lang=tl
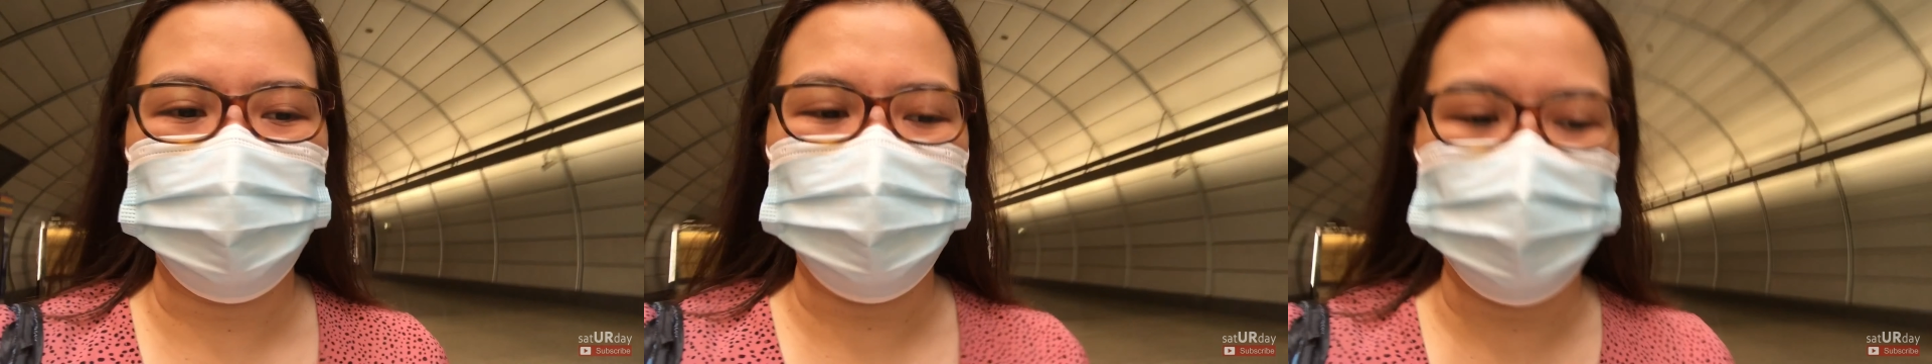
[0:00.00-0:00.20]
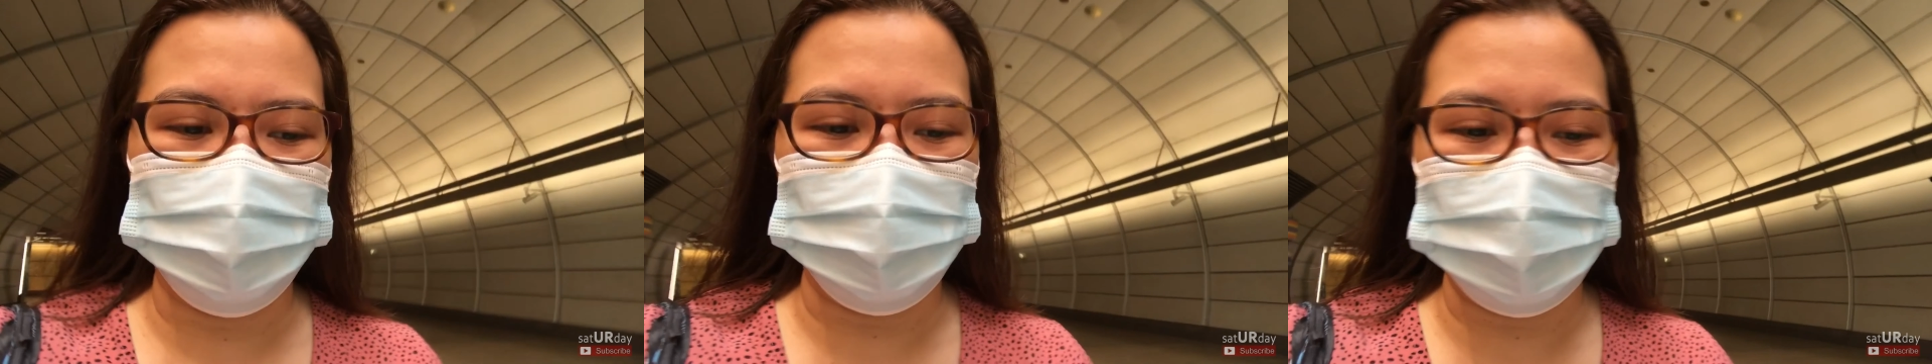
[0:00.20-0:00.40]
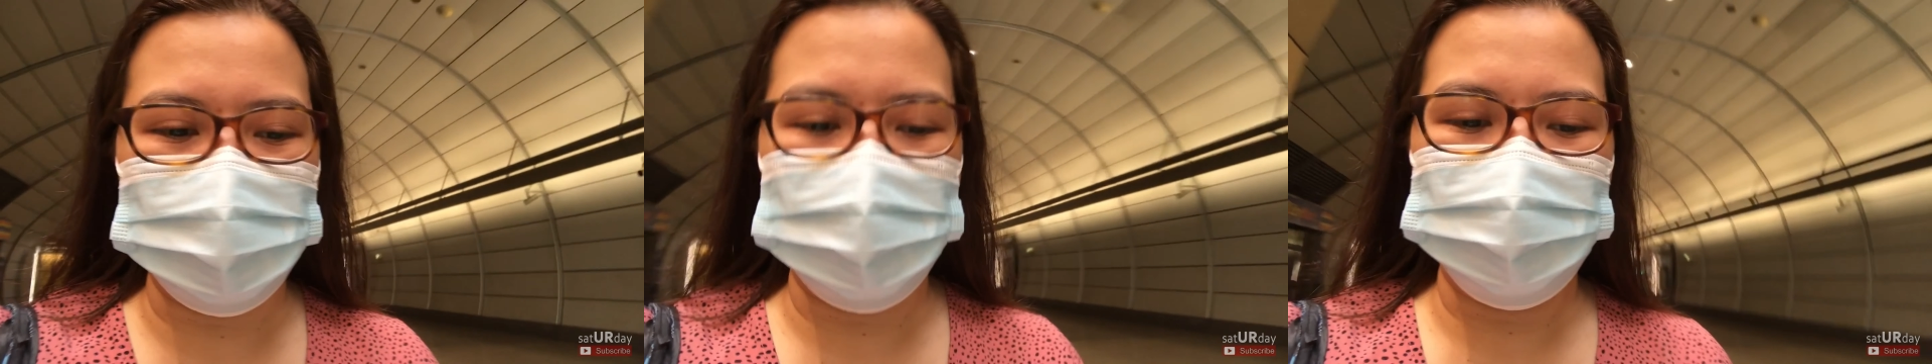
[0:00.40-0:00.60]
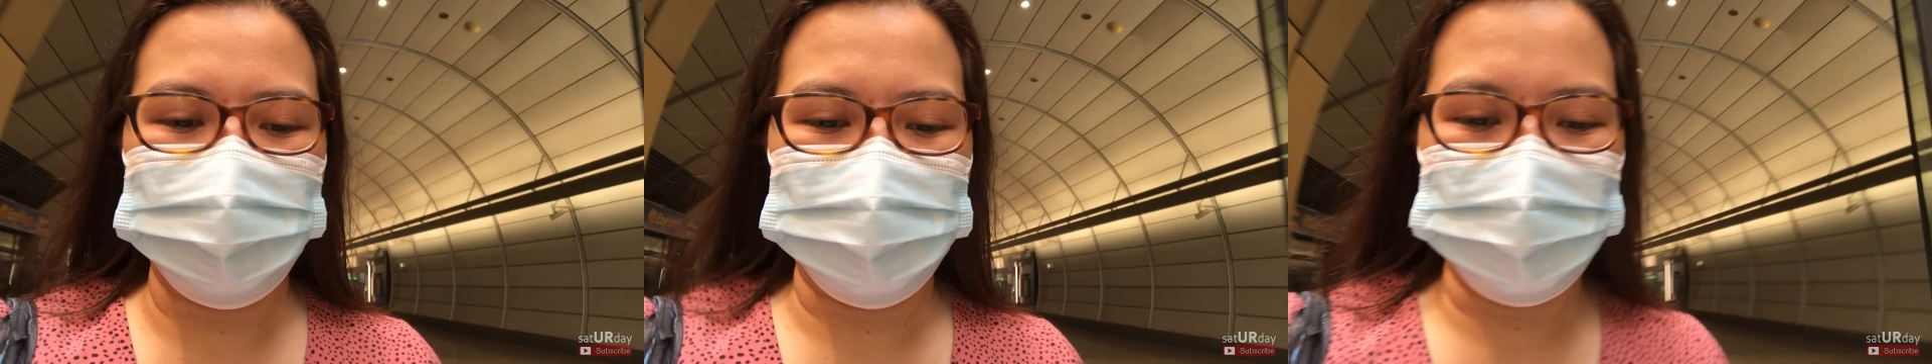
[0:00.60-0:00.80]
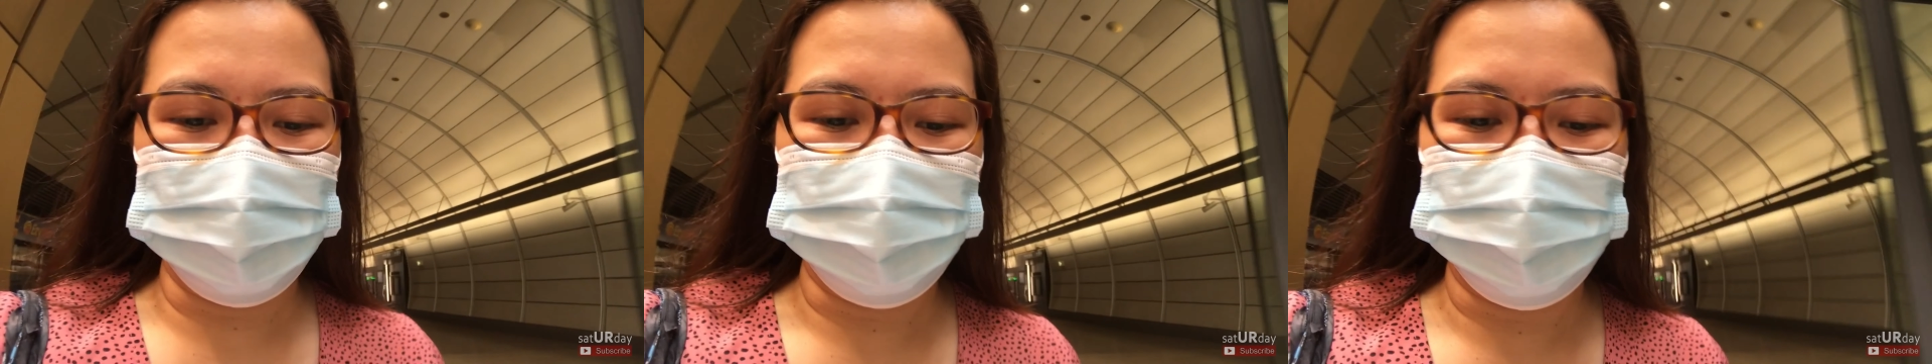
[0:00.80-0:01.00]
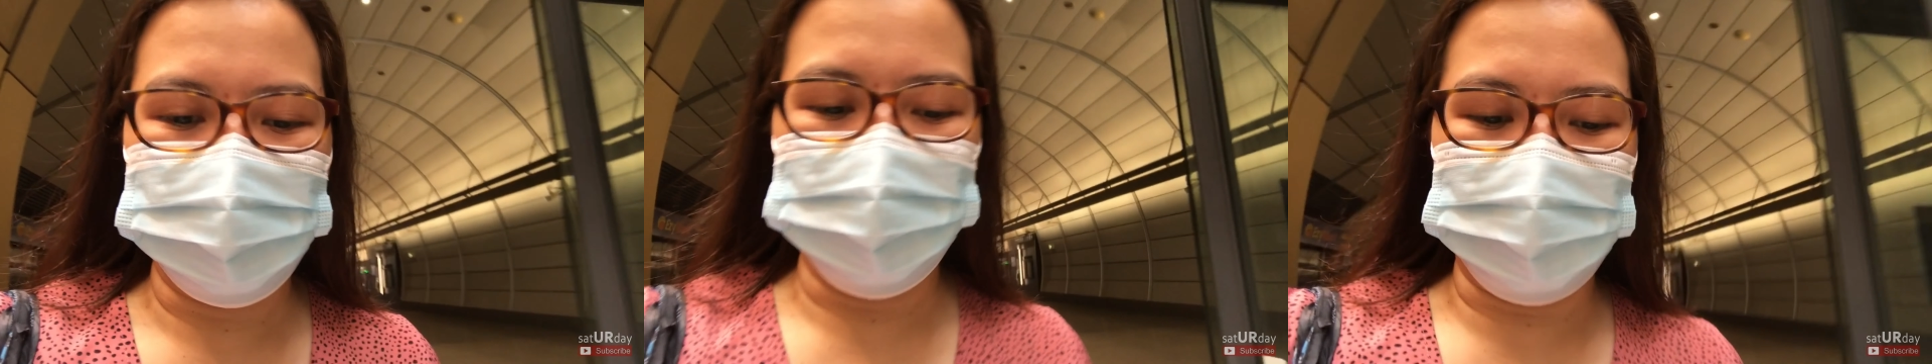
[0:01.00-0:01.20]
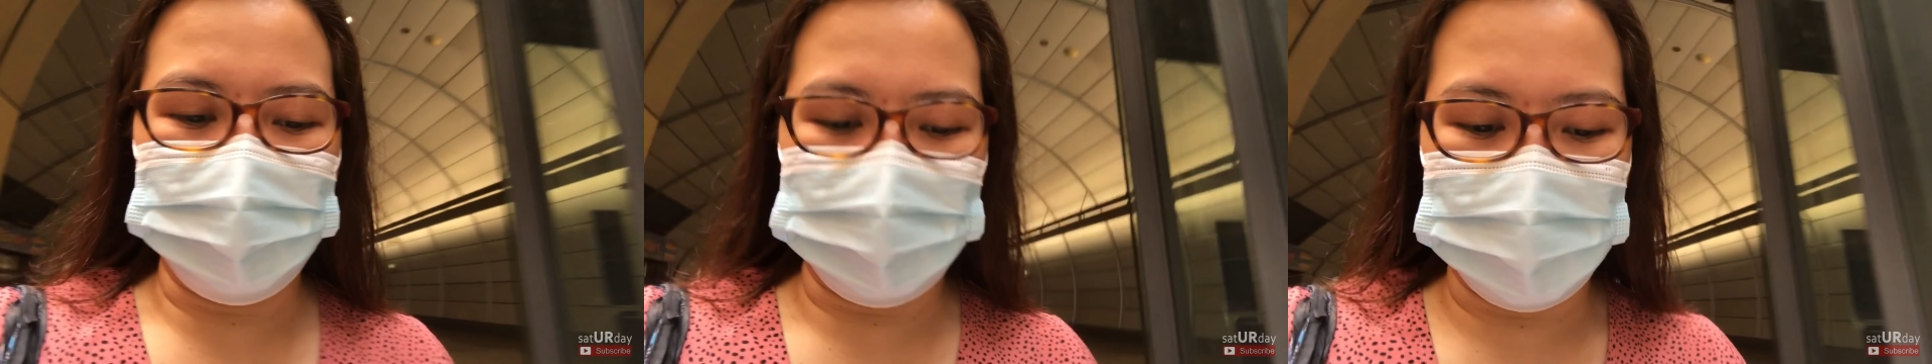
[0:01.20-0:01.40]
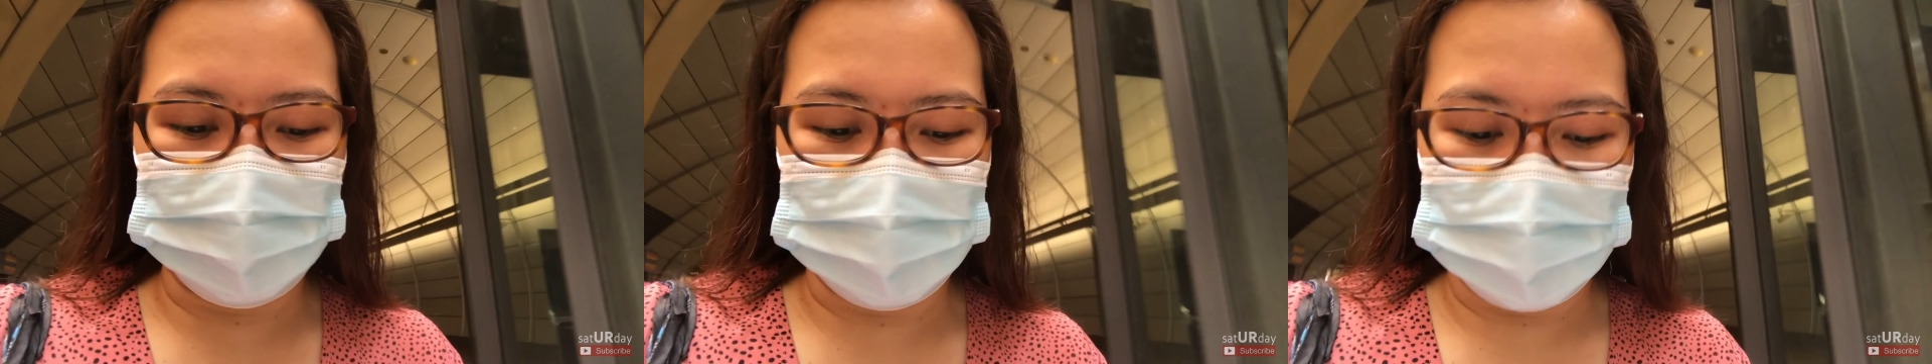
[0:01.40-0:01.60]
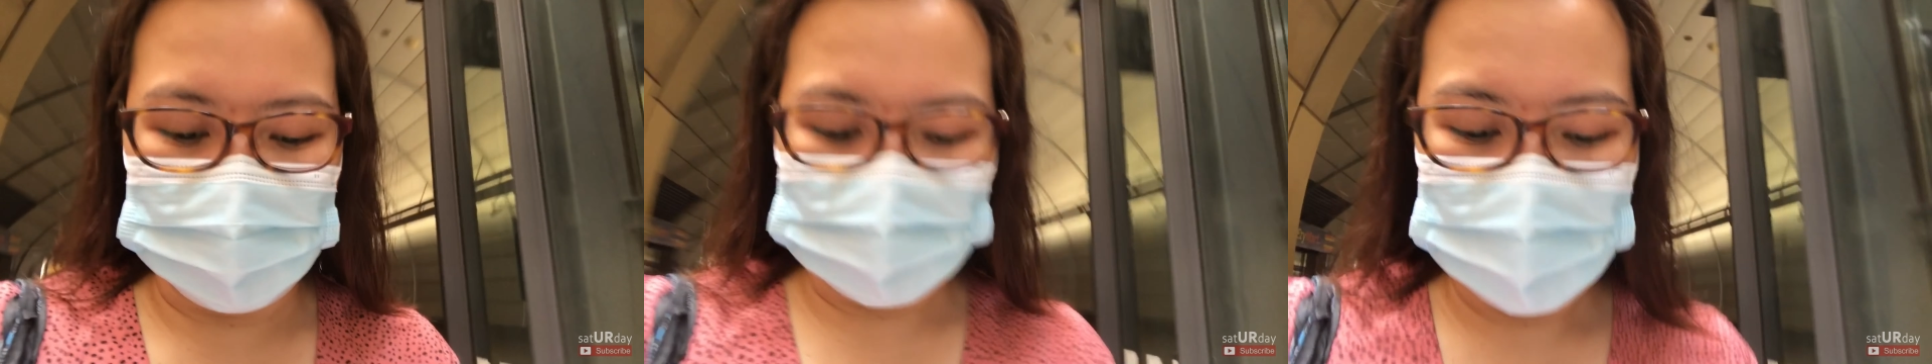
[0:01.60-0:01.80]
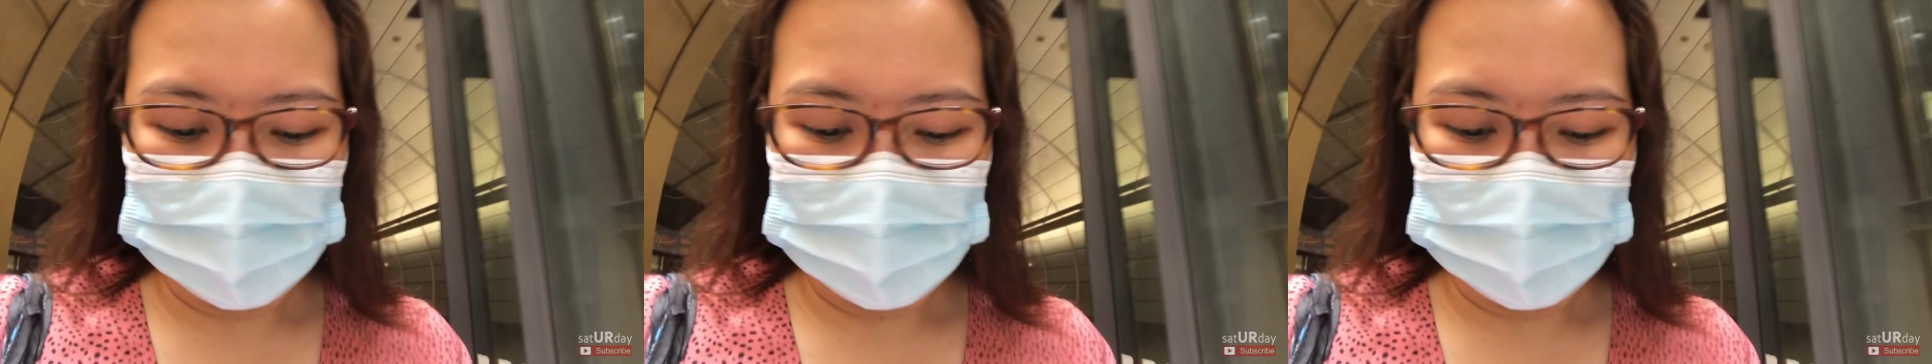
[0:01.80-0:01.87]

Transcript: yung mas ma,